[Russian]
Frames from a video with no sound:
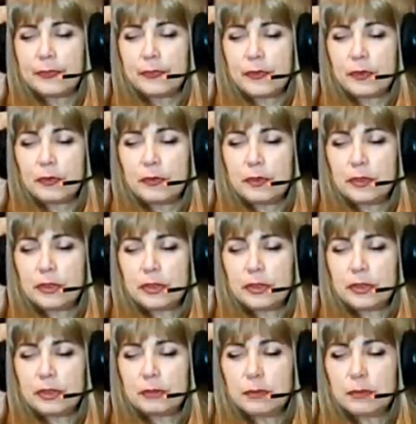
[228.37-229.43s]
Выше,
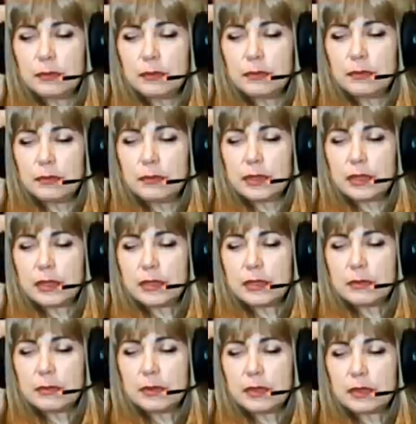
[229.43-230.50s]
чем,
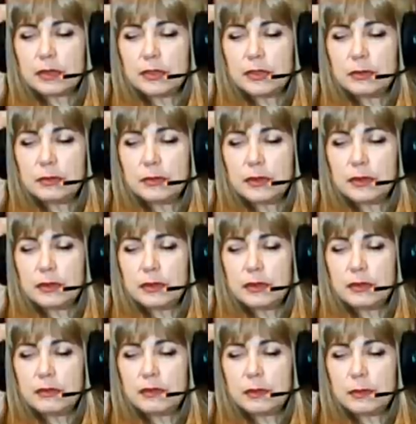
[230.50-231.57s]
скажем так, чем
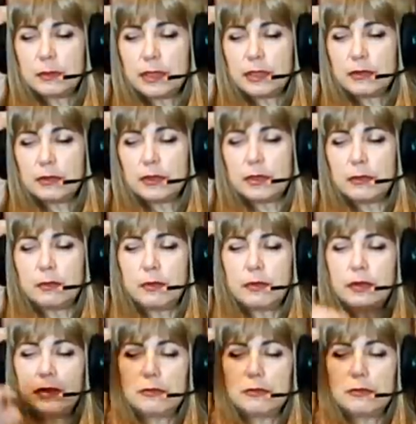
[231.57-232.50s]
информационное поле.